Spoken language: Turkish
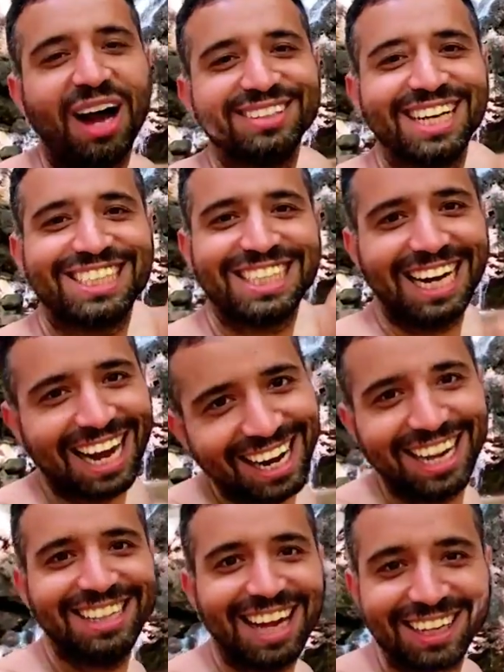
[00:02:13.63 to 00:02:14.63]
anda
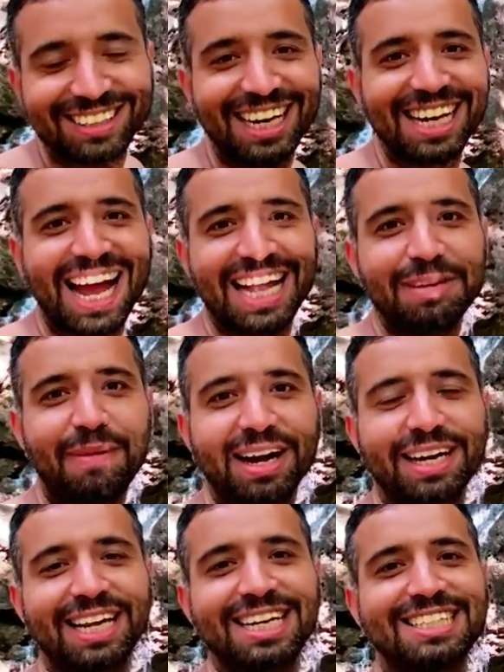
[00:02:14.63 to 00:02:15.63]
şelalenin de altına geldim
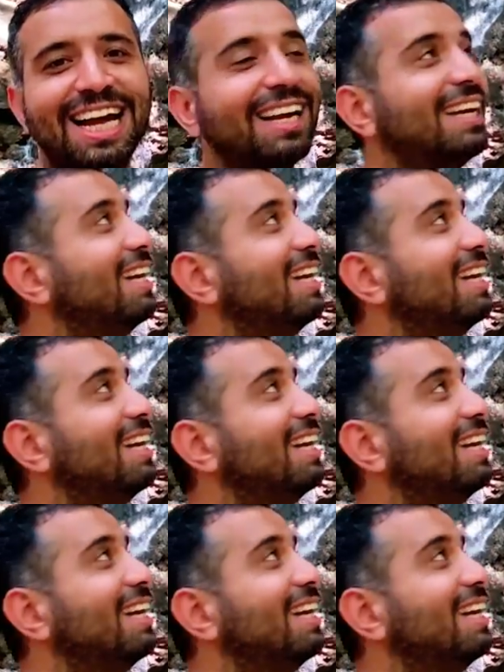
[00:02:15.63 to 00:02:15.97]
arkadaşlar.